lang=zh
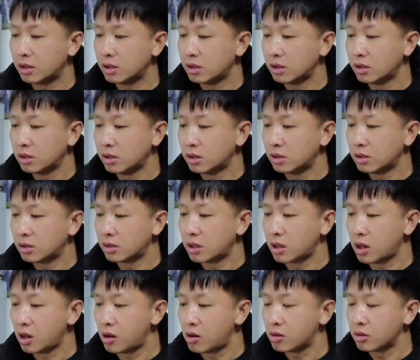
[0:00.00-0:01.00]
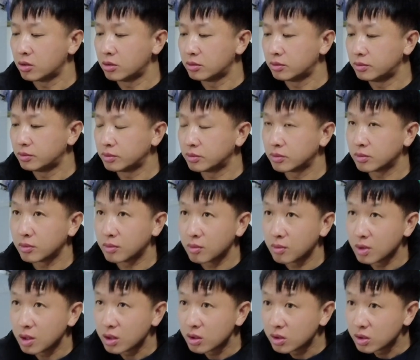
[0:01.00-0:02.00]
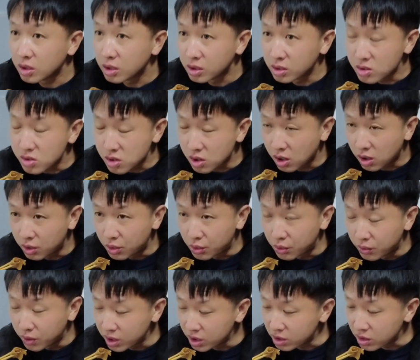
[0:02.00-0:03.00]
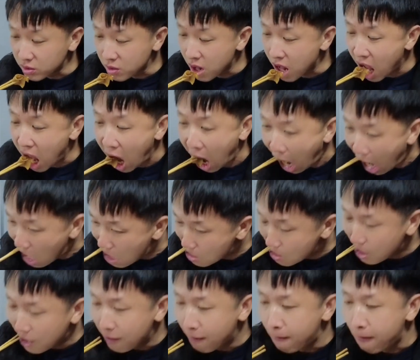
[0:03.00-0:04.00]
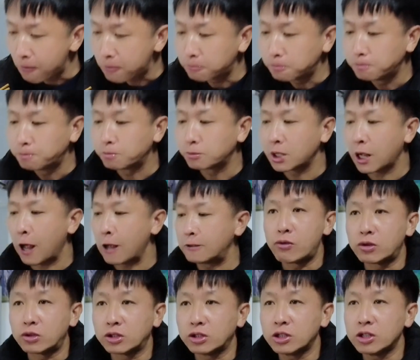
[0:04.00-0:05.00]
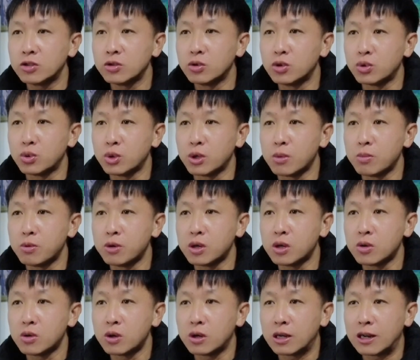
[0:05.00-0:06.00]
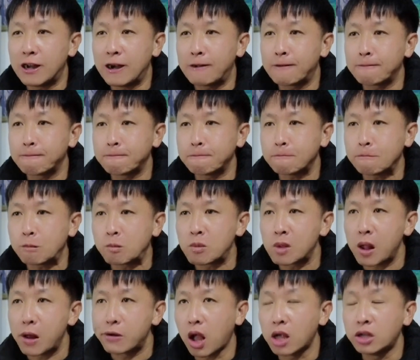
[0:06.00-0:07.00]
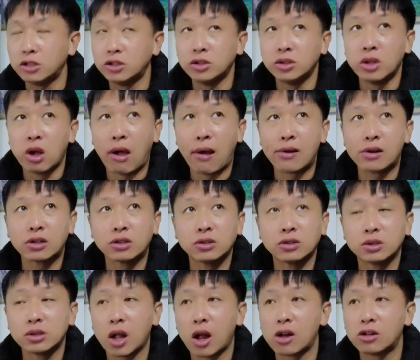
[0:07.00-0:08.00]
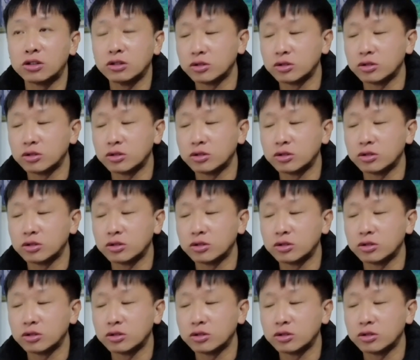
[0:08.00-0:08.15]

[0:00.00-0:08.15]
嗯，很香很香啊，很入味的是吧？是啊，但是我觉得不够软烂，可能还要炖很久。